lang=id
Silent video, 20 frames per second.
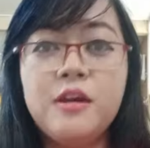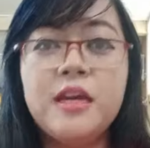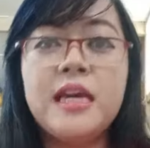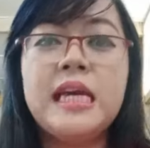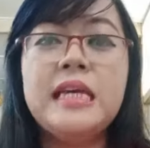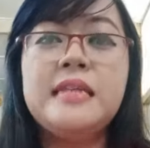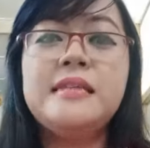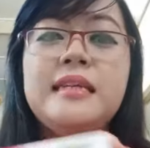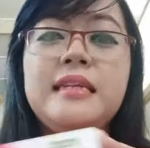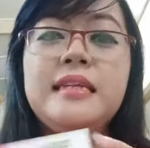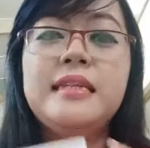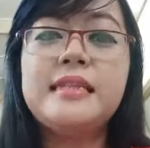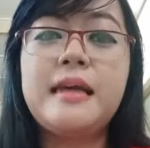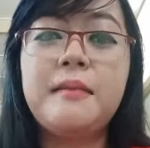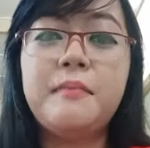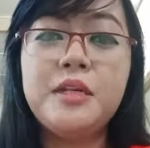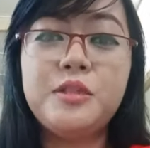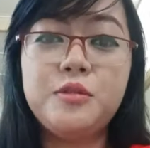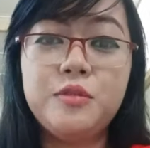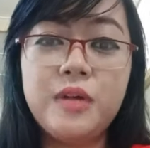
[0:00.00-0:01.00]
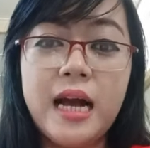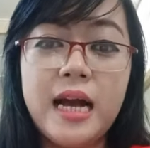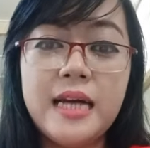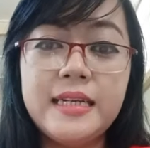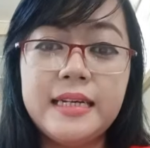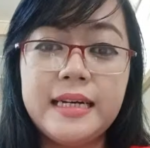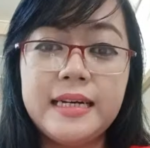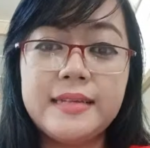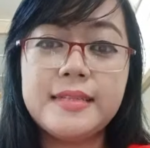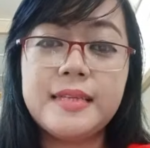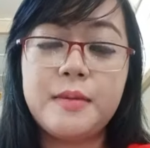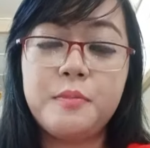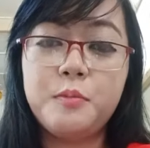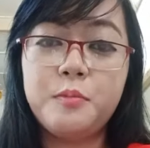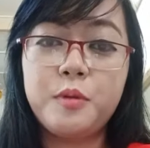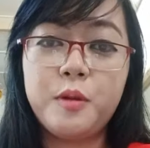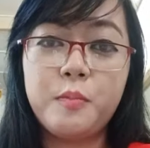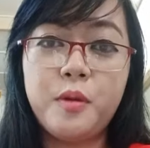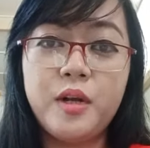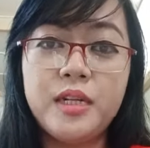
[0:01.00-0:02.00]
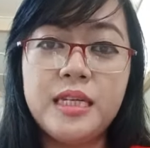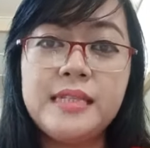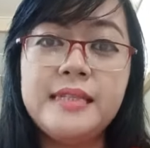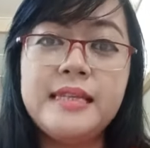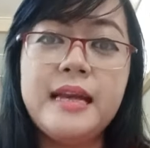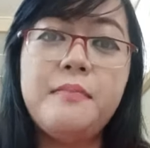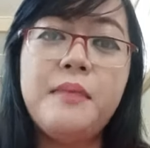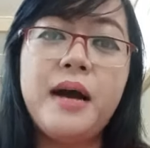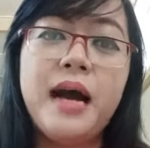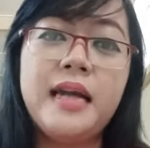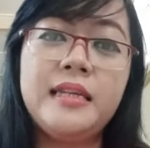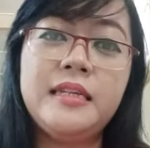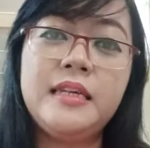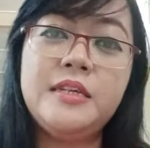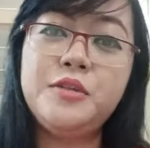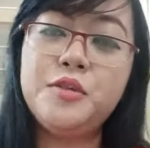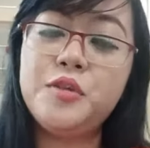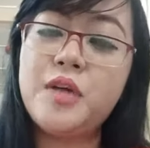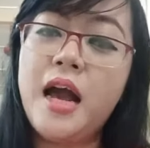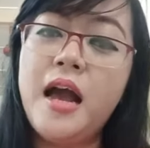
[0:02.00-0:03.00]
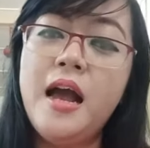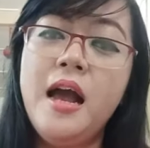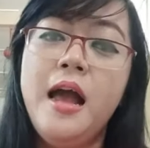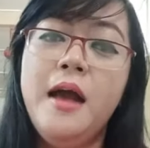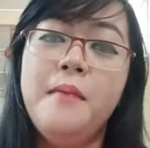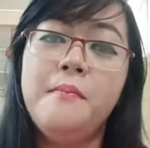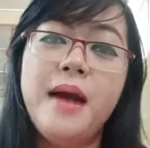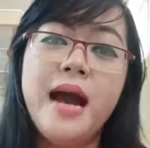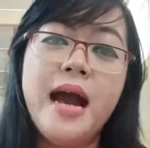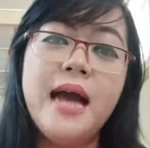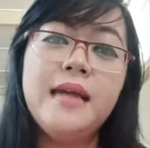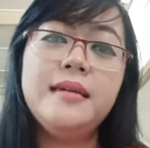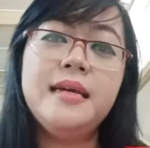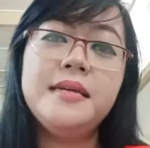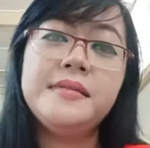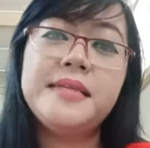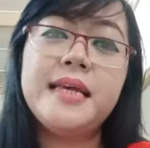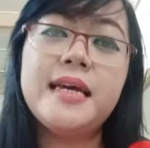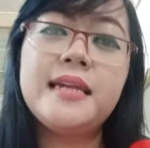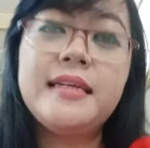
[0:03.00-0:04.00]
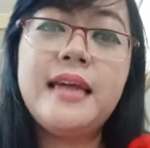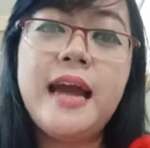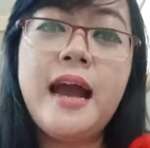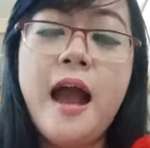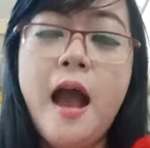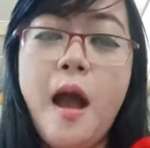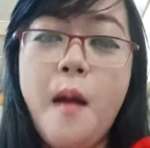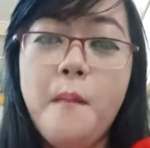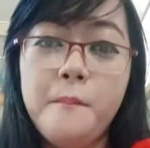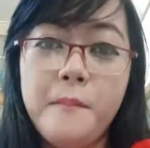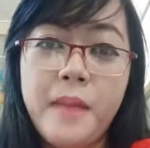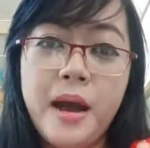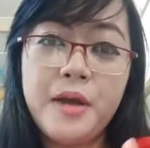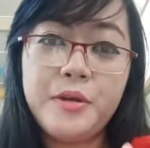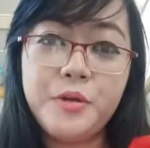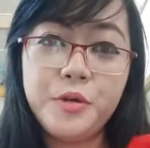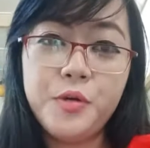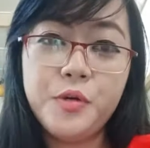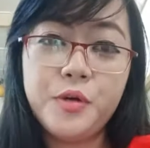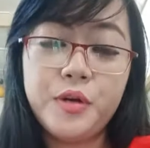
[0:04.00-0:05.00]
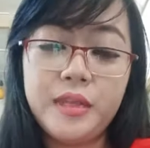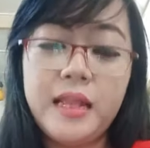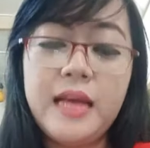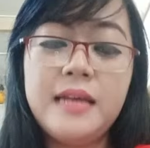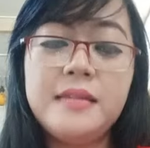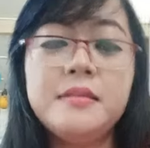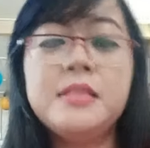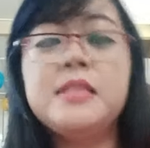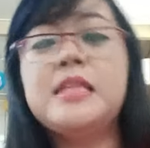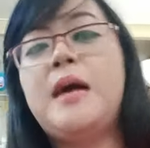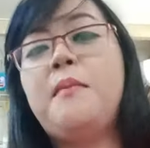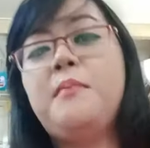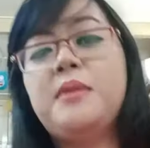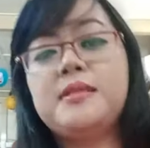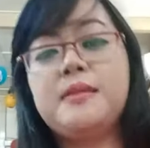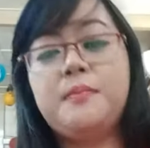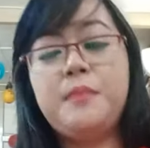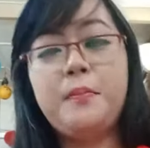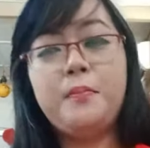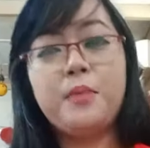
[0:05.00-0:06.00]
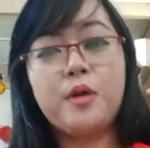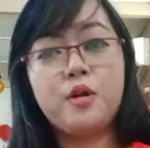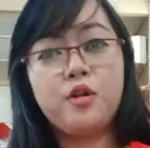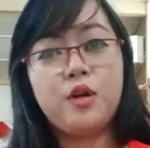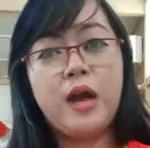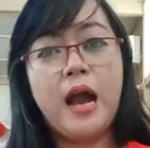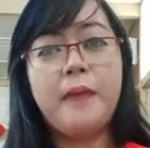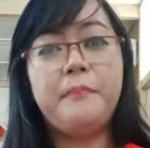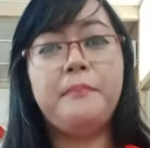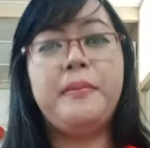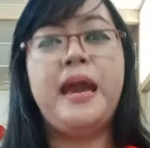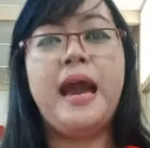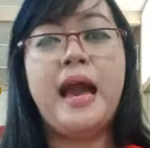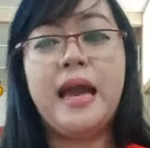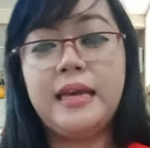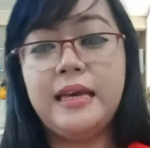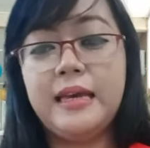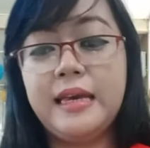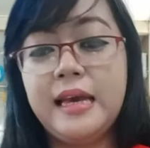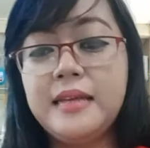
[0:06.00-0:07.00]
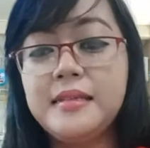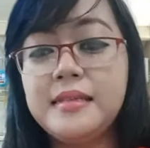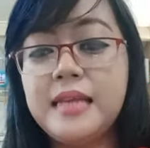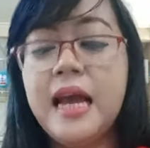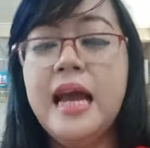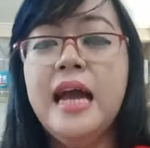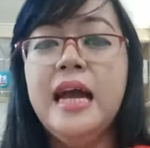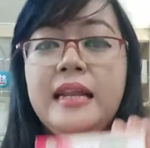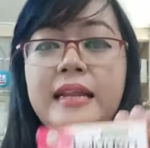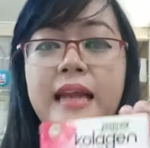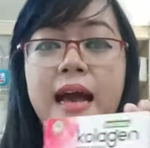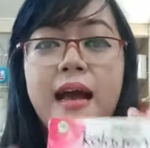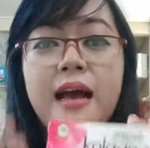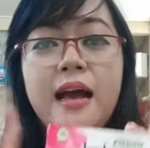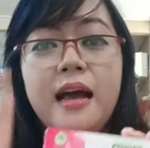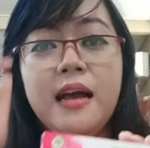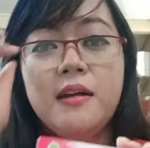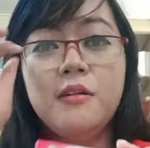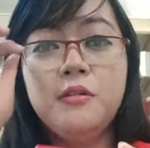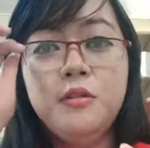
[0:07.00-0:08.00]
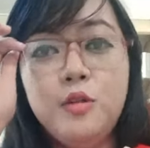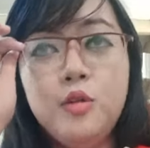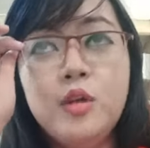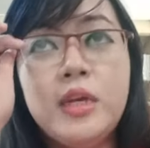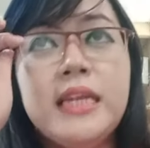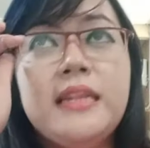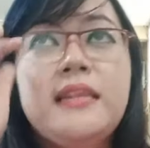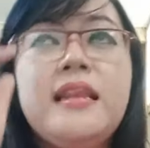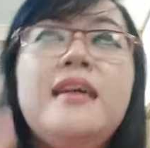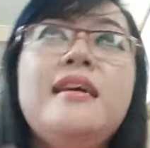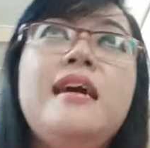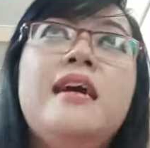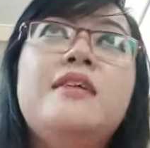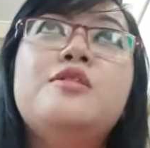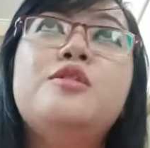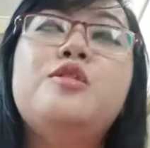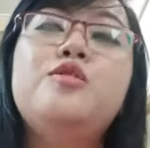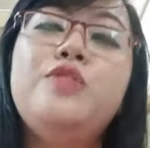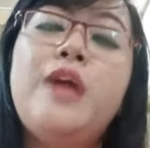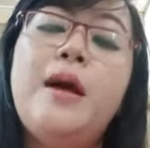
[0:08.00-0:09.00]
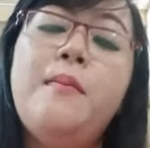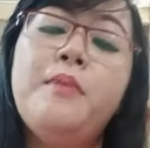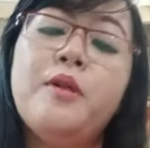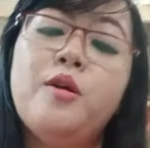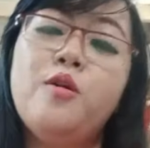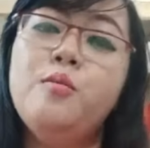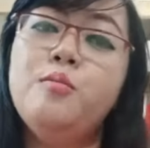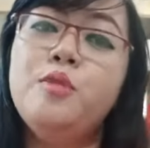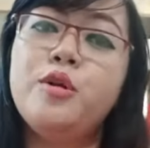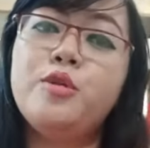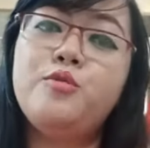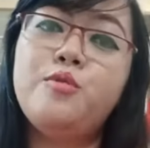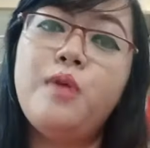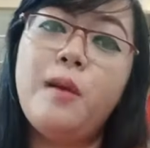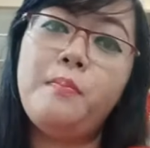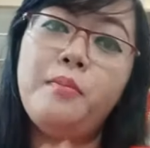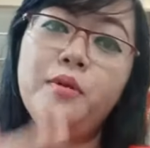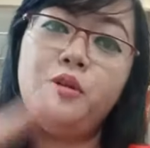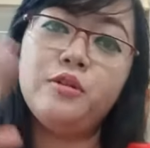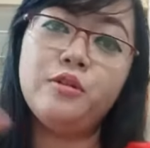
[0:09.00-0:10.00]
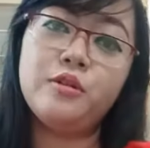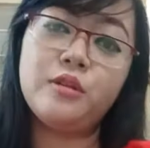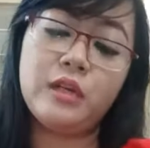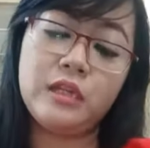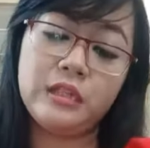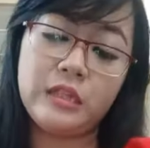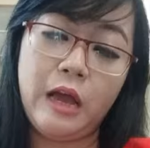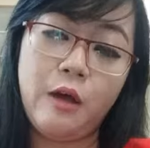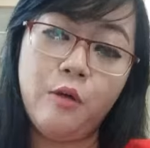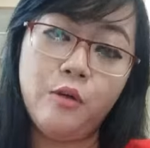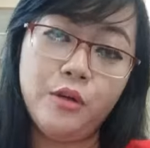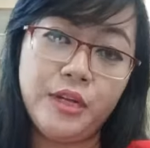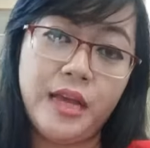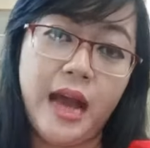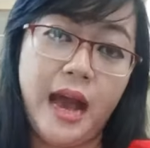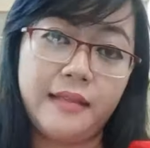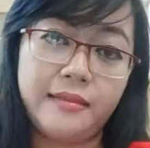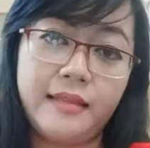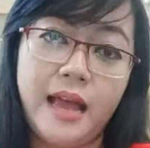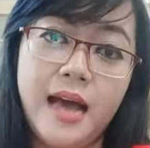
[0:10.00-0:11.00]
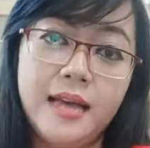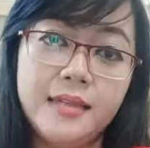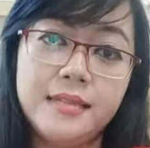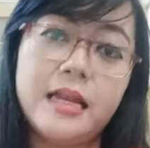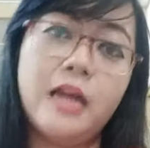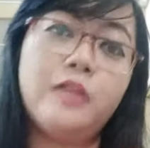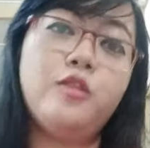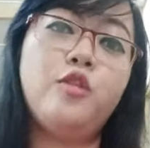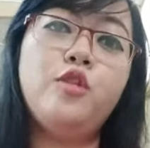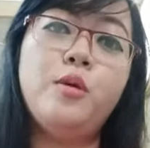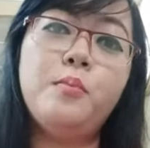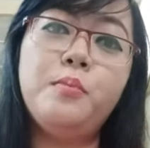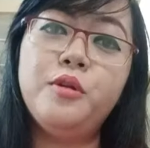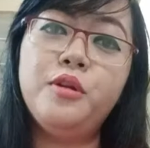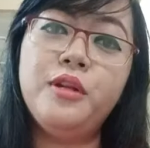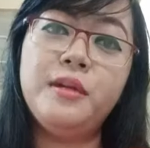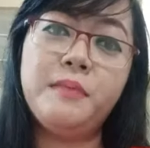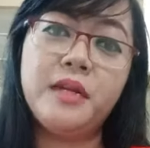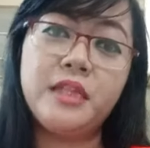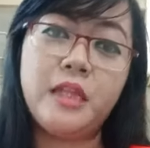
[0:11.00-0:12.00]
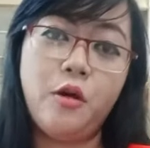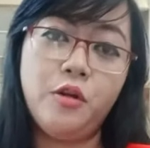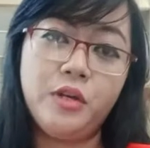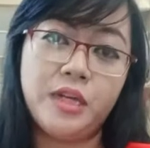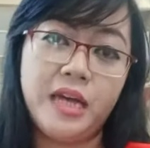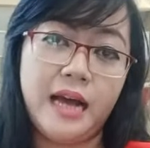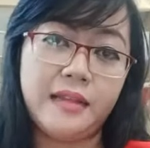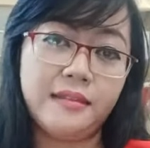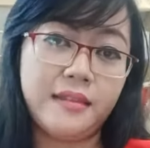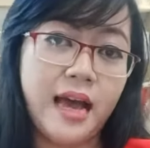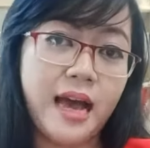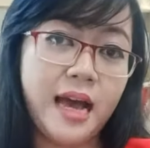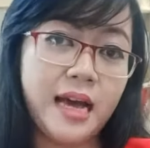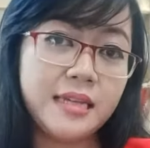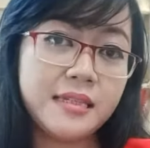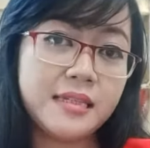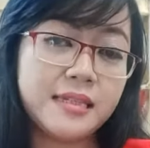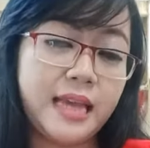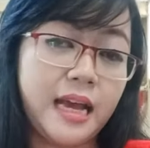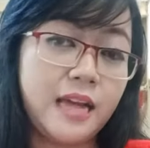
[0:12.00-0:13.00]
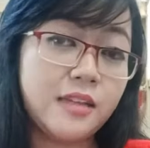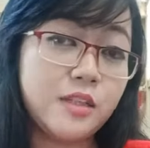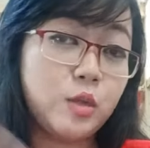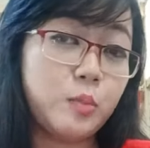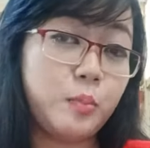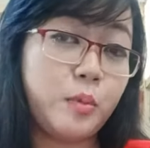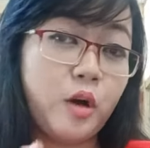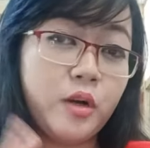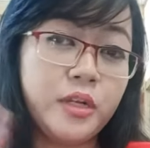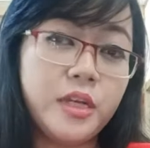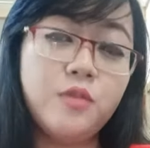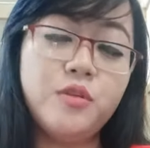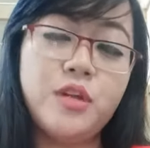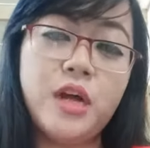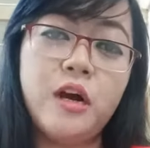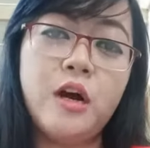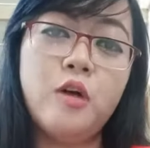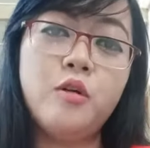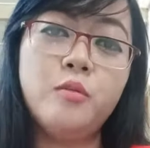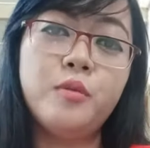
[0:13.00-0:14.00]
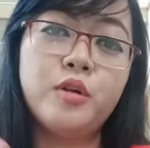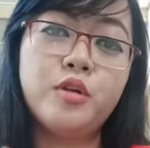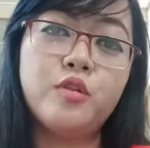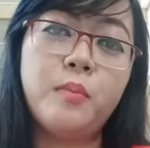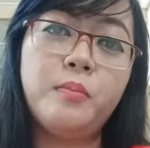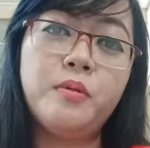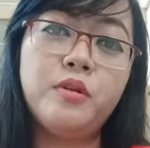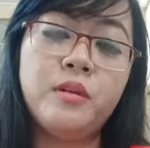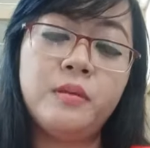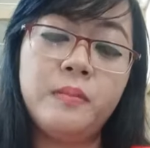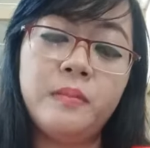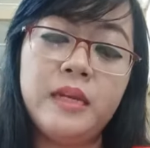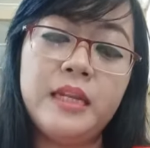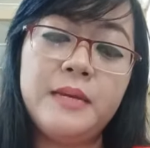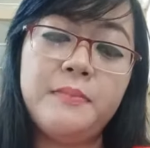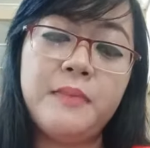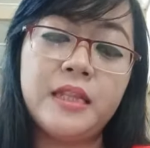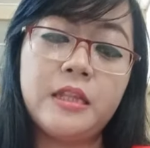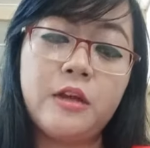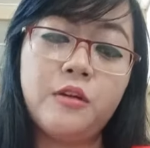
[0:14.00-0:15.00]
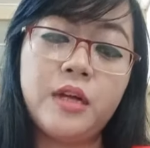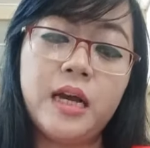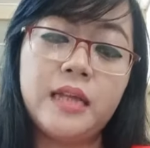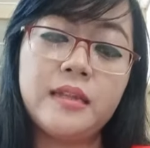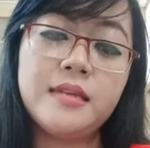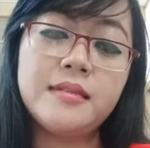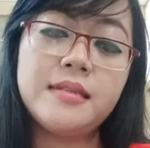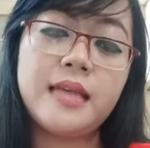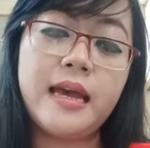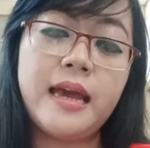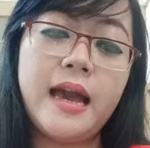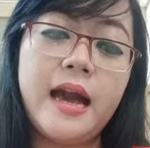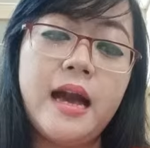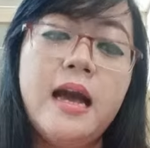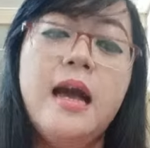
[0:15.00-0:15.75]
Yes, ini sama juga dengan sabun propolis, dia bahannya juga bahan dasarnya madu dan sama-sama produk HPI, yes. Nah, untuk kita yang sudah berumur 20 tahun ke atas atau 25 tahun ke atas, ya, yes, pokoknya udah umur 25 tahun ke atas saya